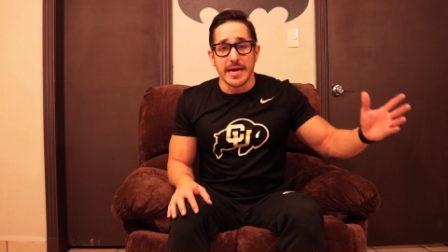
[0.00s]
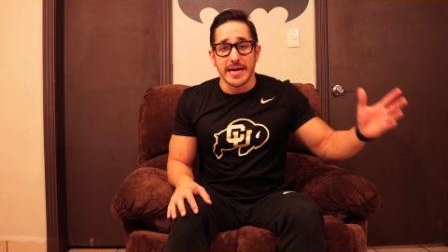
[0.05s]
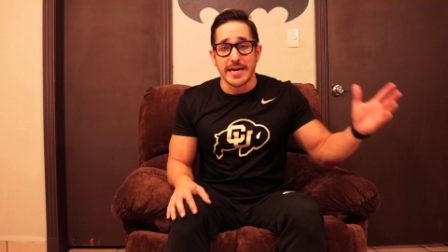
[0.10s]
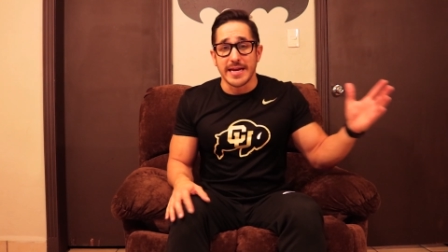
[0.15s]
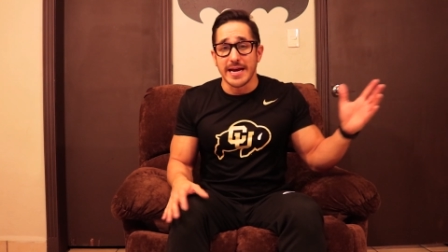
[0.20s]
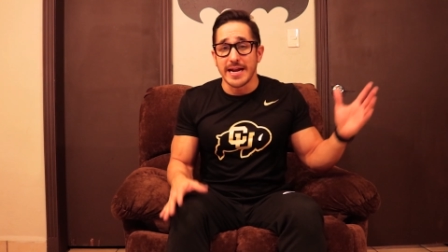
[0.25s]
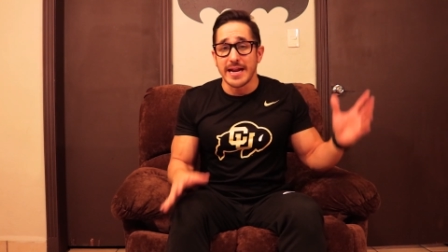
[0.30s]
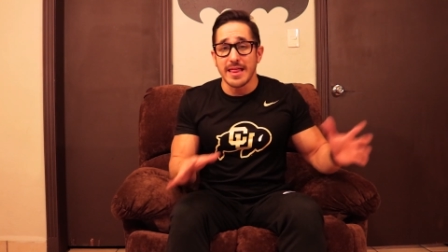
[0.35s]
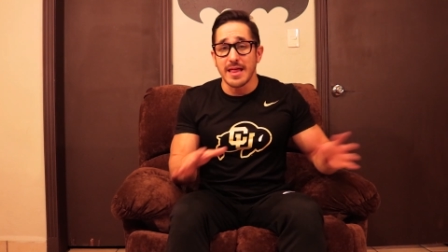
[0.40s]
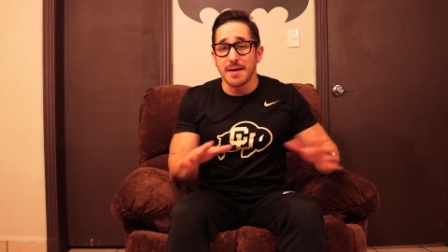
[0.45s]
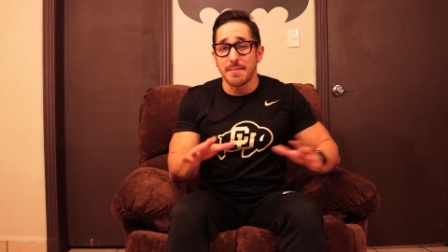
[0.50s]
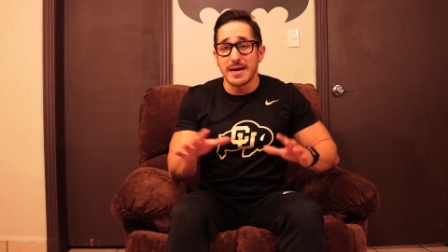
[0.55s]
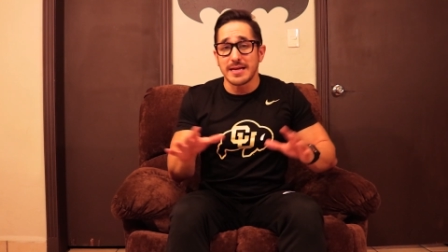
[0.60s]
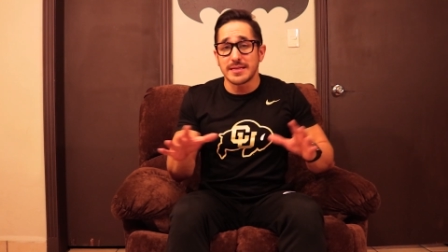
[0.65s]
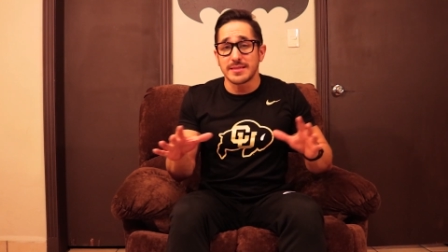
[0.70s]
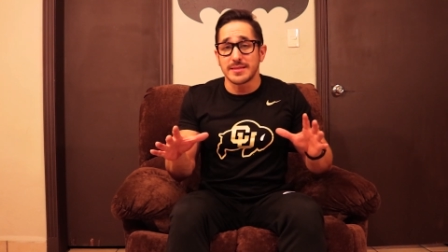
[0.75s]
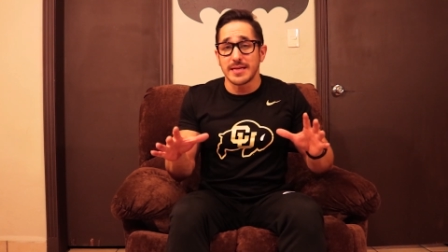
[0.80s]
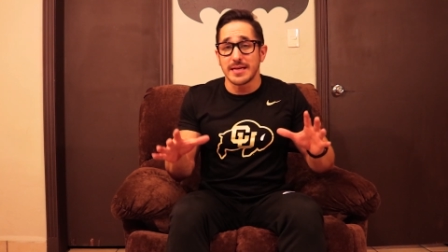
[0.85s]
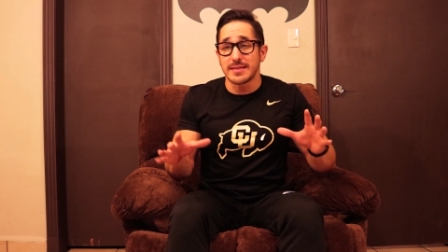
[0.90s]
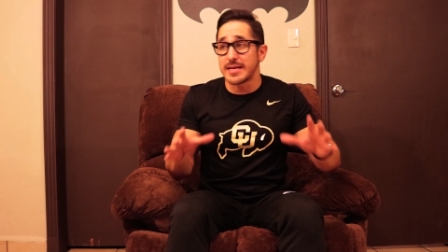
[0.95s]
Y ya nada
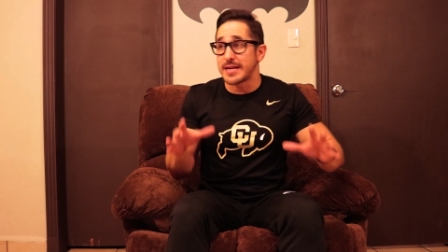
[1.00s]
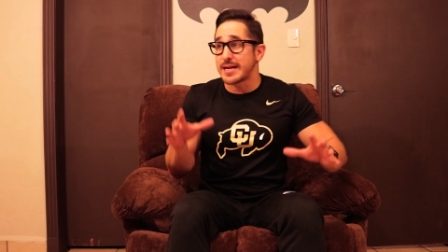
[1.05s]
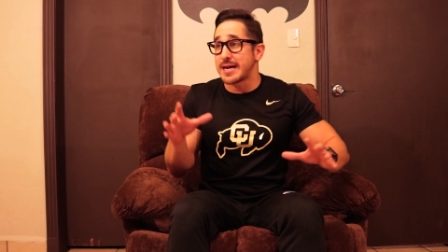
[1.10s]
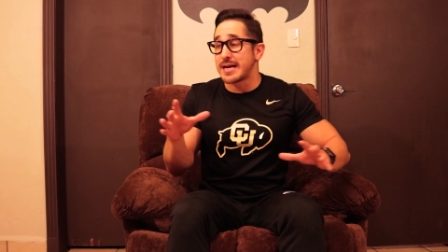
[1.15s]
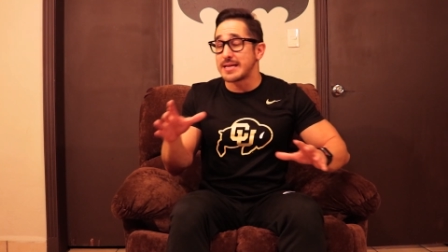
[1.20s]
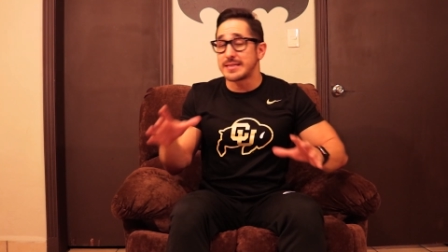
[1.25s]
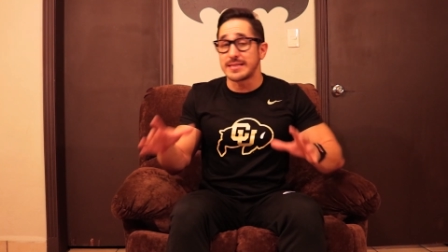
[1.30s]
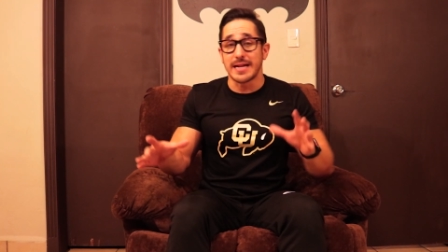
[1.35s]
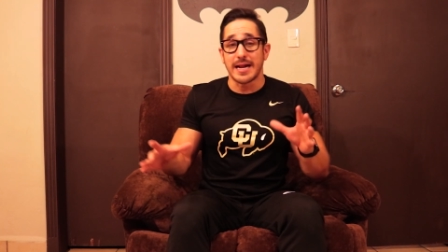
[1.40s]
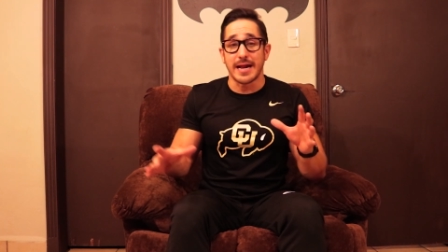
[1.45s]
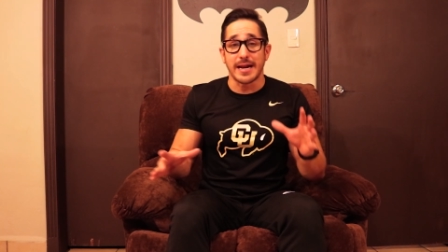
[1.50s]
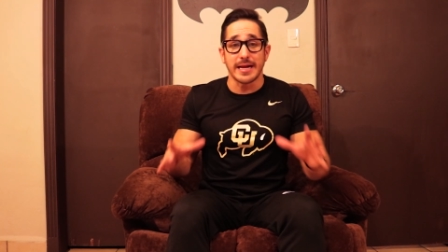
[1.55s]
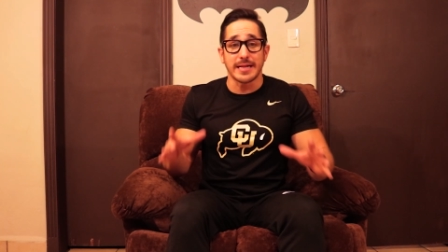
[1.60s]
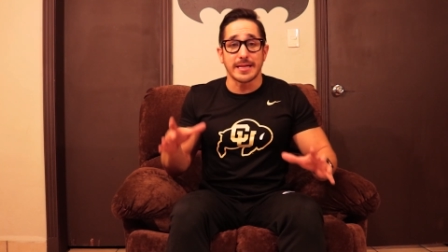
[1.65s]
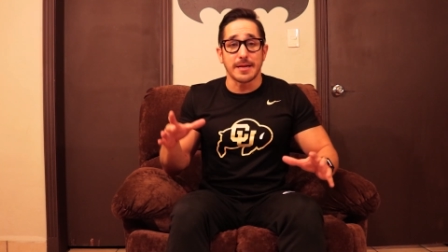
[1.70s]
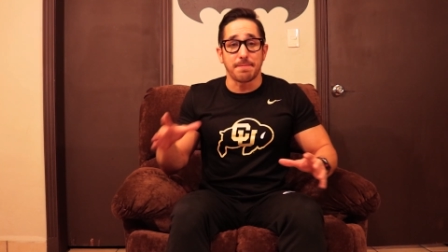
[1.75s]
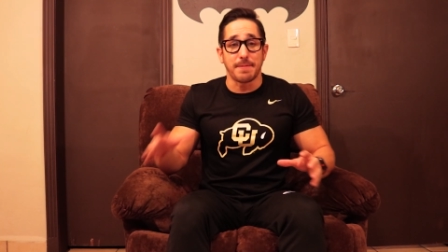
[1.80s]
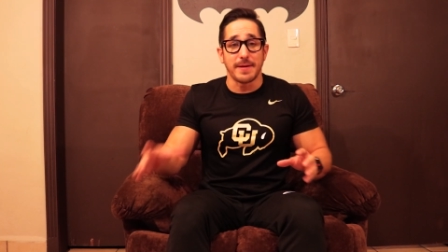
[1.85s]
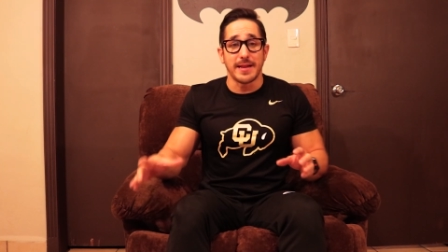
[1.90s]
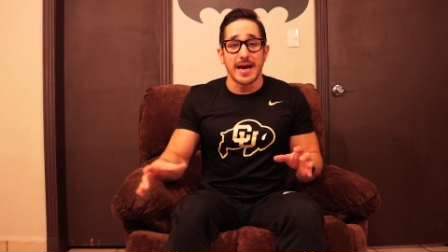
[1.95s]
más te acercaste a la
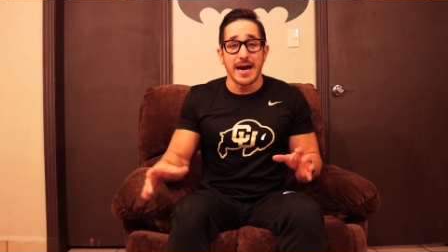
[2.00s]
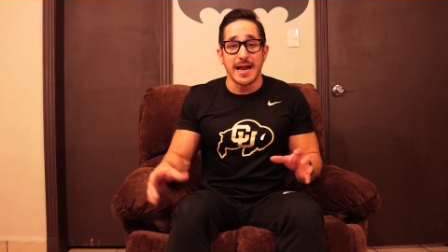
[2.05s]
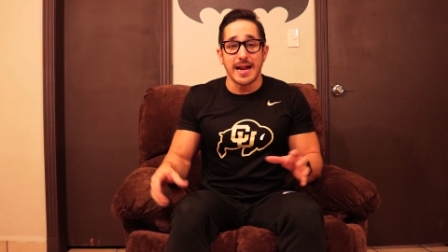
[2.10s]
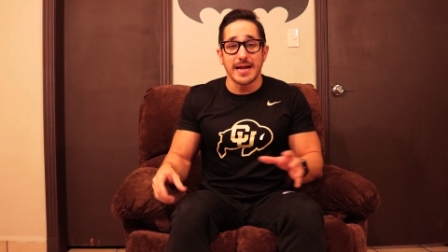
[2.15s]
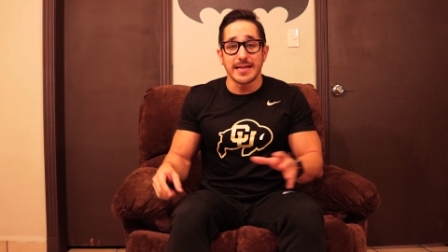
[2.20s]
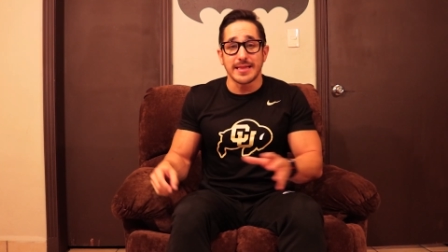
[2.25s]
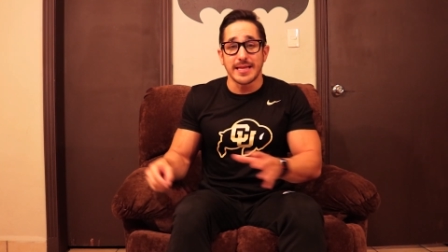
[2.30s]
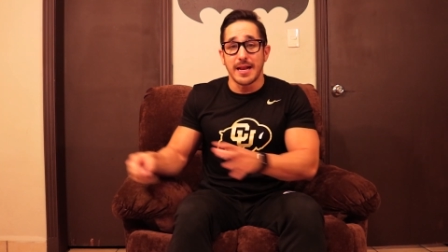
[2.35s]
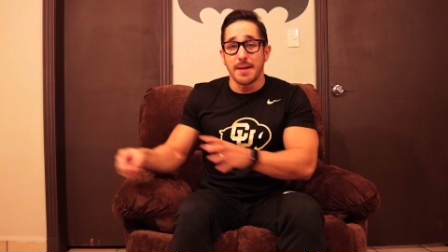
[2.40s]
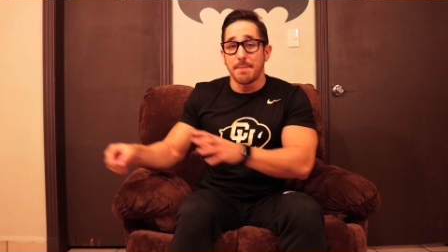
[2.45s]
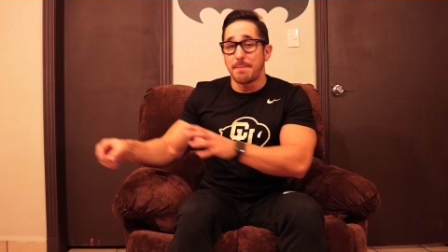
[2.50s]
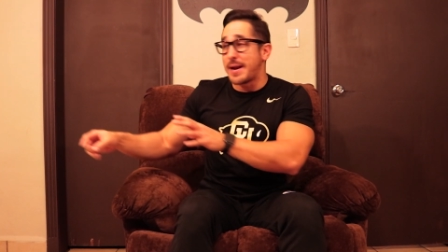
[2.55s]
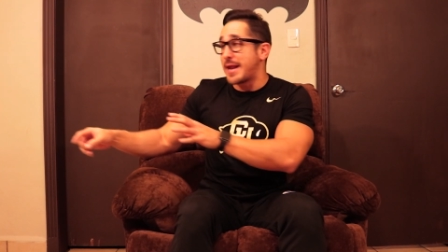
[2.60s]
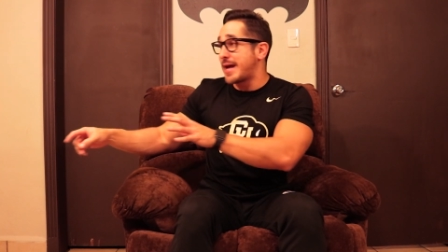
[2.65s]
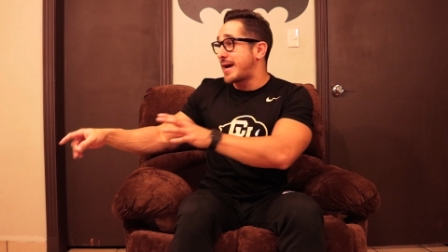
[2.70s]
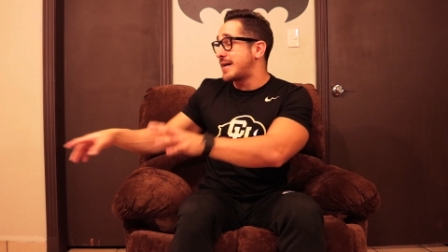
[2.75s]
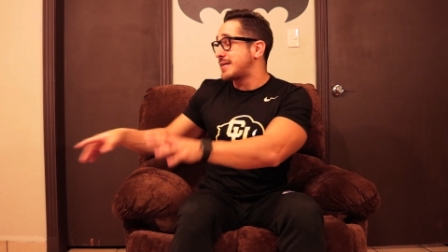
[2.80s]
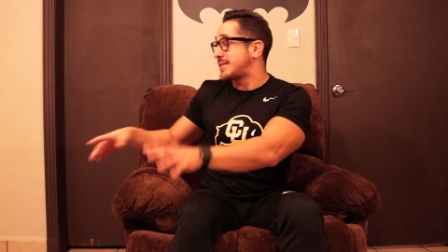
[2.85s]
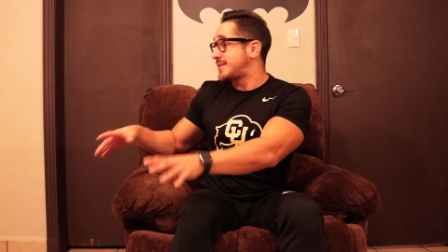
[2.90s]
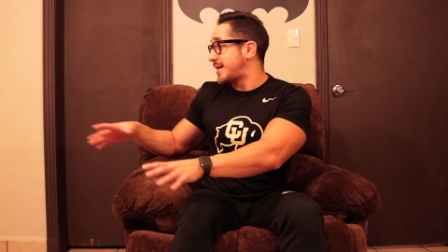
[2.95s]
recta final, ahí te le
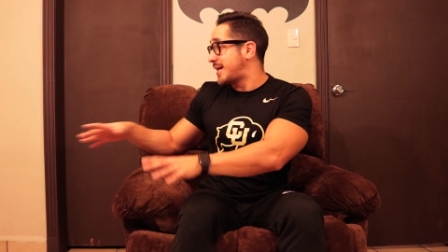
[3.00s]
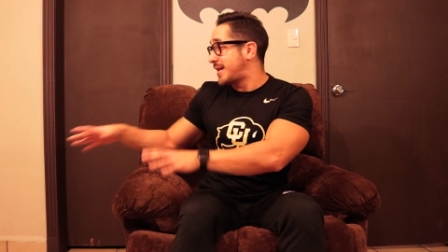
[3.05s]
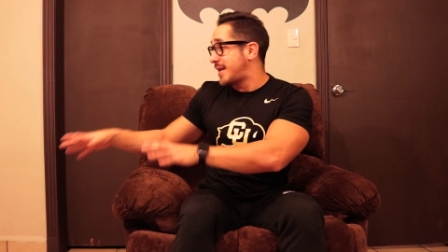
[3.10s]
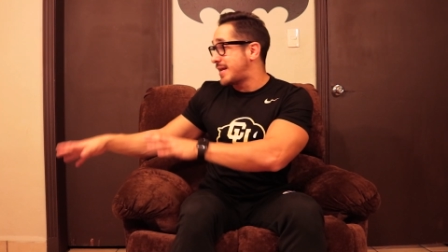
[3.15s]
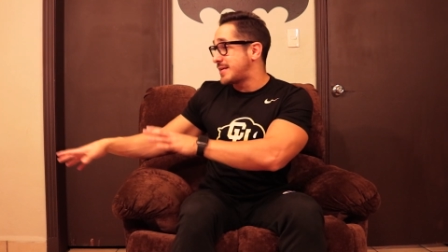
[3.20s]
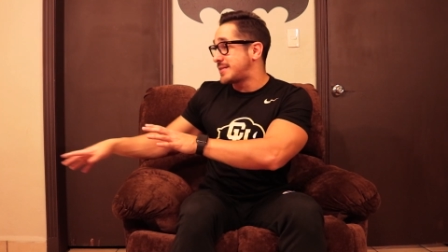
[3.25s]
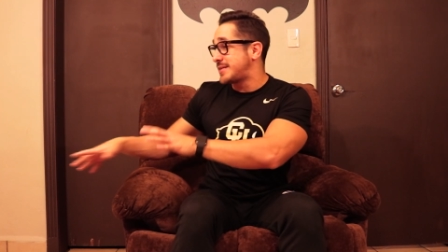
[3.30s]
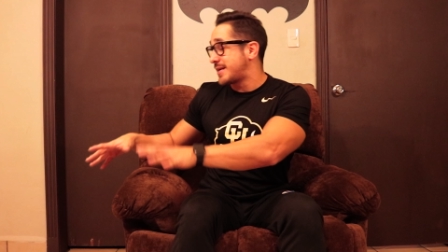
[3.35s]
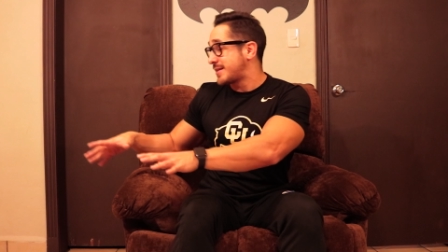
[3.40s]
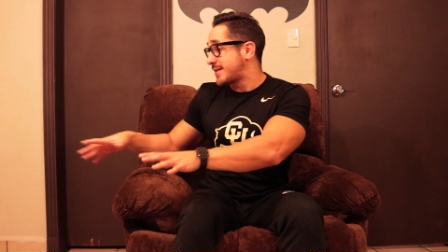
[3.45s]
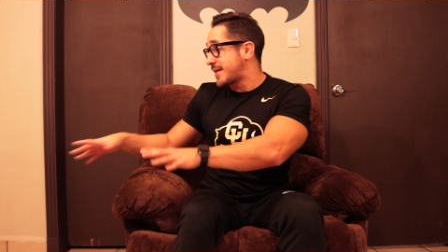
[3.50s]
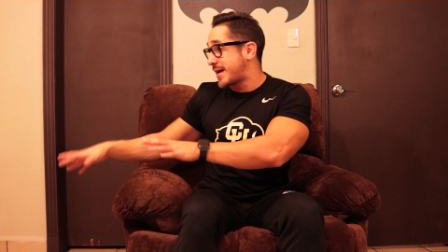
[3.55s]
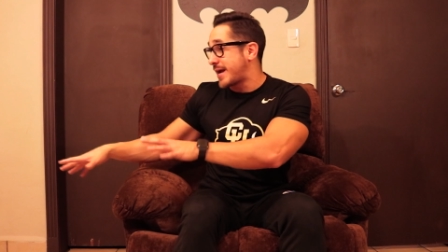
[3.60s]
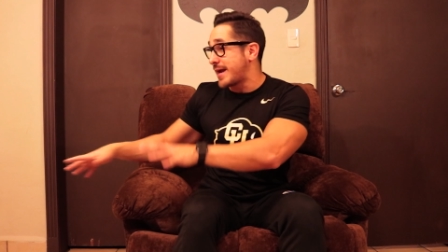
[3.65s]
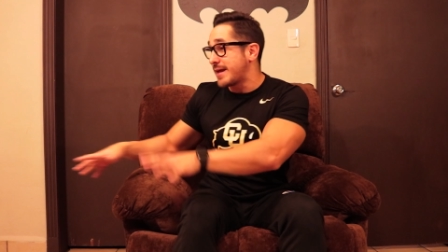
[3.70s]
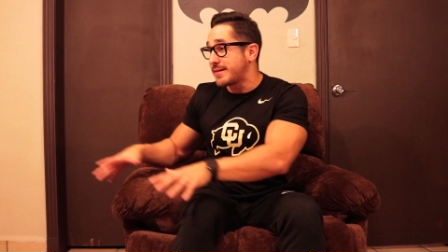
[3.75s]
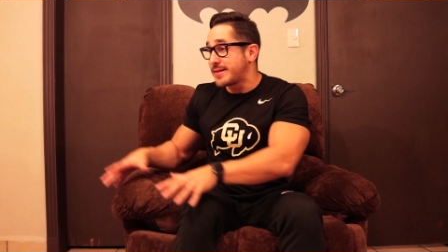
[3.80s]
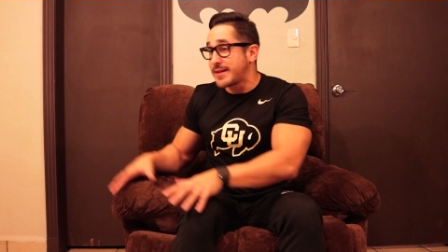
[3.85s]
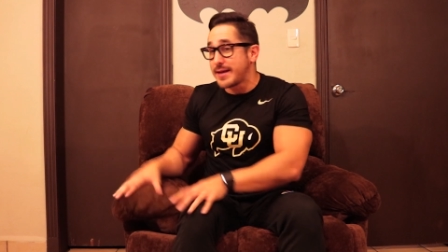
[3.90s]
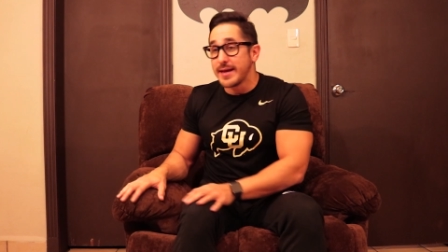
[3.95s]
emparejaste a la cierta
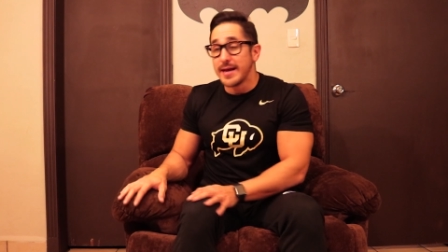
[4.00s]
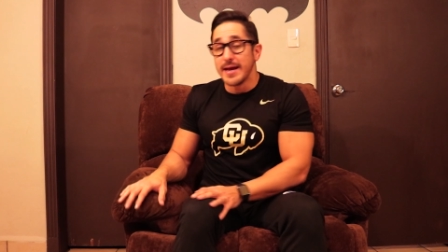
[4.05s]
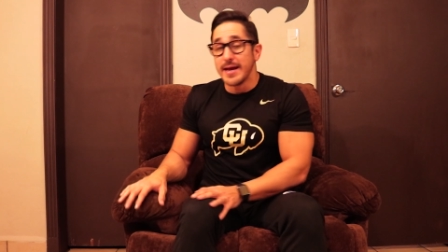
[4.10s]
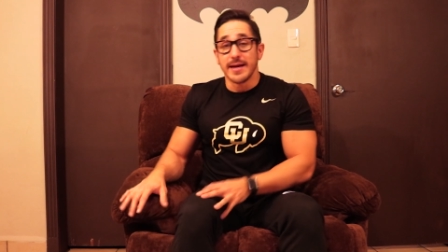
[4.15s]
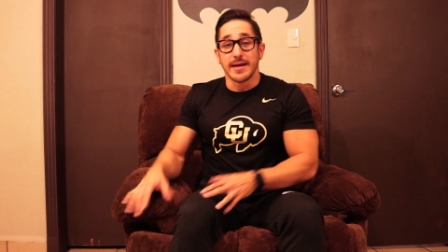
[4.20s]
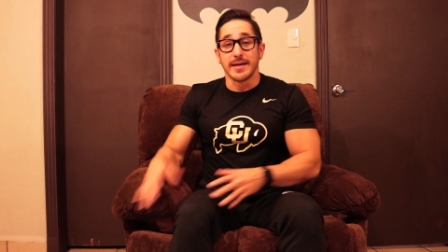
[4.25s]
gente,